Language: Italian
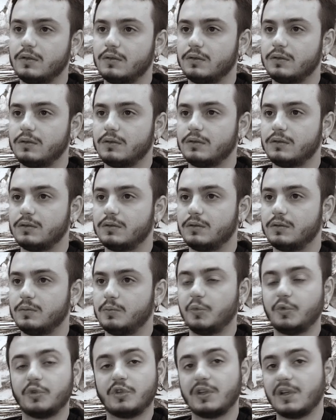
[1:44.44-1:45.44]
eh,
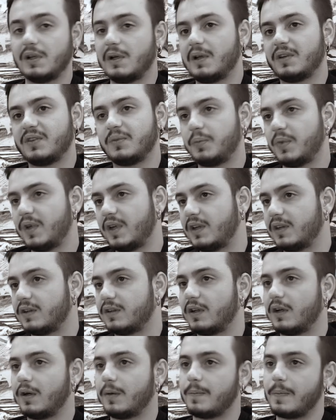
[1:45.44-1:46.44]
buste della
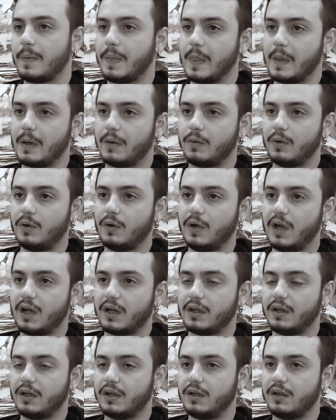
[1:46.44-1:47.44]
spesa, quello là
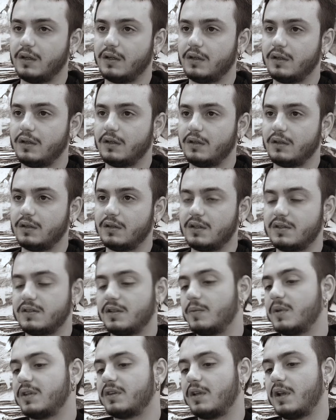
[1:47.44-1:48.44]
che
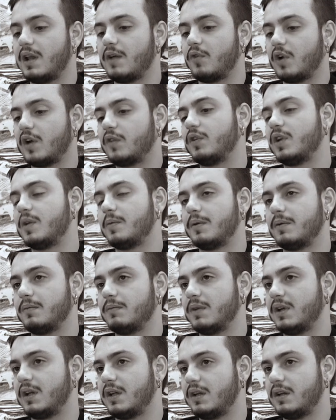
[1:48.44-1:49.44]
inizialmente lavoravo le,
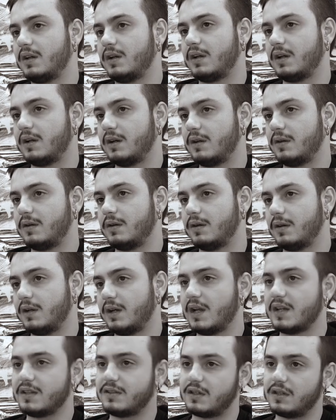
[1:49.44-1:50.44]
le, le, le
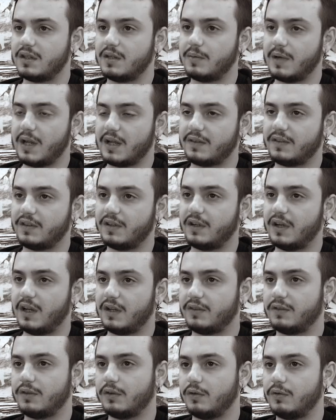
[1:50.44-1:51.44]
lastre di
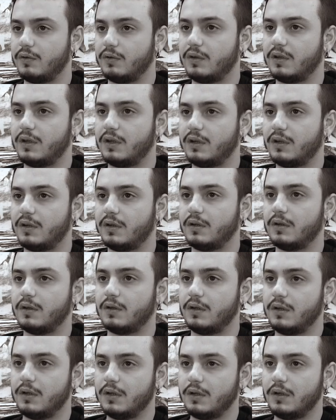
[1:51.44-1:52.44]
plexiglass con,
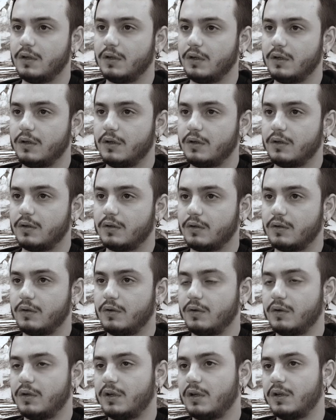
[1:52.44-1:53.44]
eh,
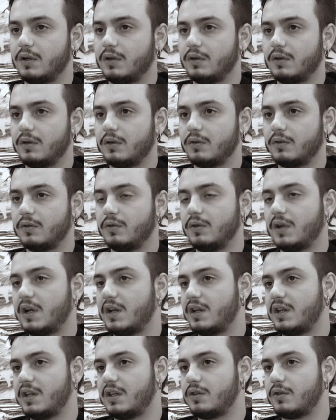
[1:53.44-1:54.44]
con, eh, con la
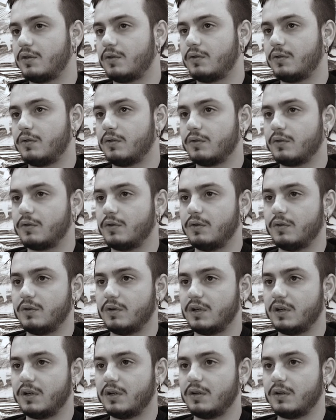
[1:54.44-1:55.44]
nitro,
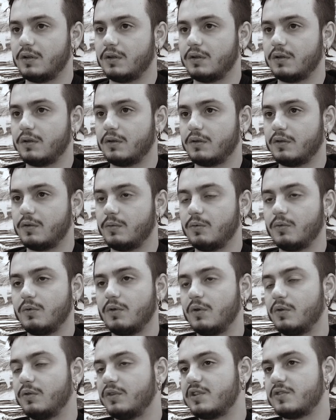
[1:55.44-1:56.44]
con, eh,
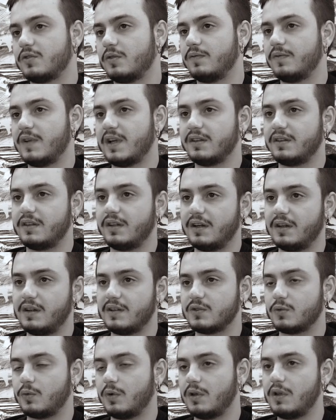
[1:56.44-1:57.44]
comunque con dei solventi che le
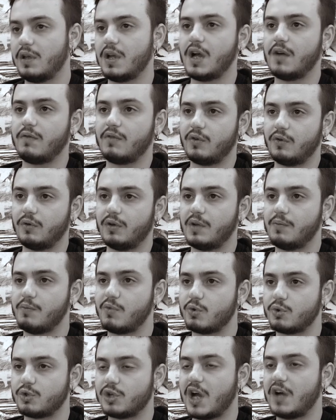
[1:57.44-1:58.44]
squagliavano, le
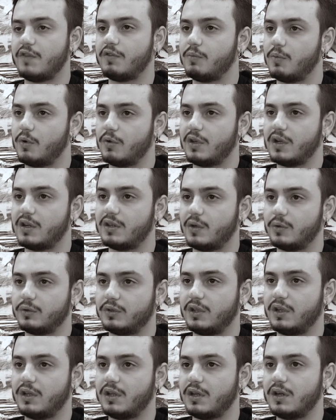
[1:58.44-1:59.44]
bruciavo in modo tale da
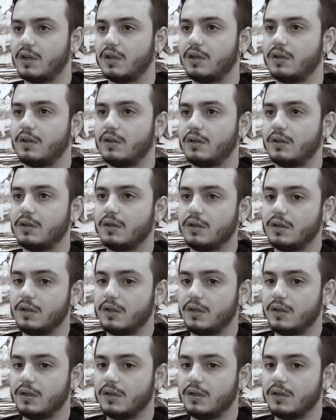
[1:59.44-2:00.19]
ottenere